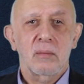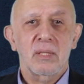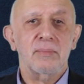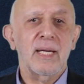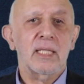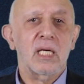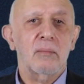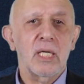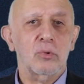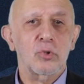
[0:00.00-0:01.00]
بس ما
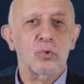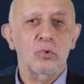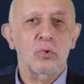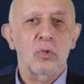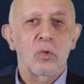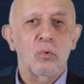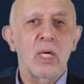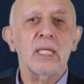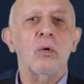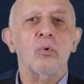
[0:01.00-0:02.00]
احترم لا الدستور
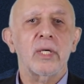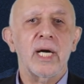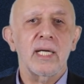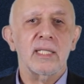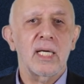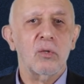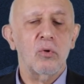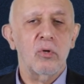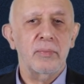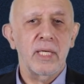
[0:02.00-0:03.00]
ولا دوره كرئيس لكل
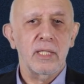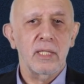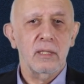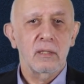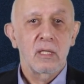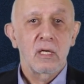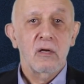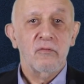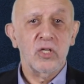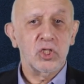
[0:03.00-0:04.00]
اللبنانيين
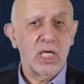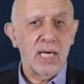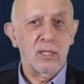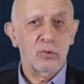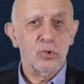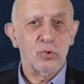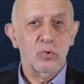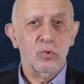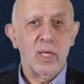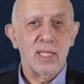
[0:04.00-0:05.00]
فشخ على
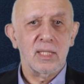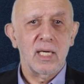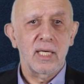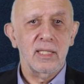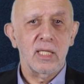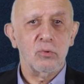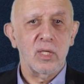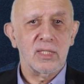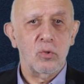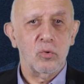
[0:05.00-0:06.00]
الدستور وعلى صلاحيات
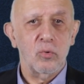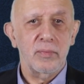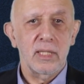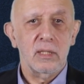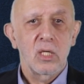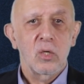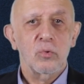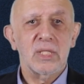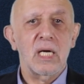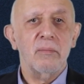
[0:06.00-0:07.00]
رؤساء الحكومات
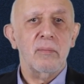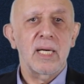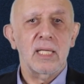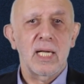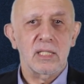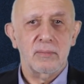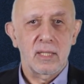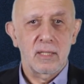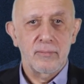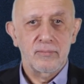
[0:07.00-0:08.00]
وسلم البلد لحزب الله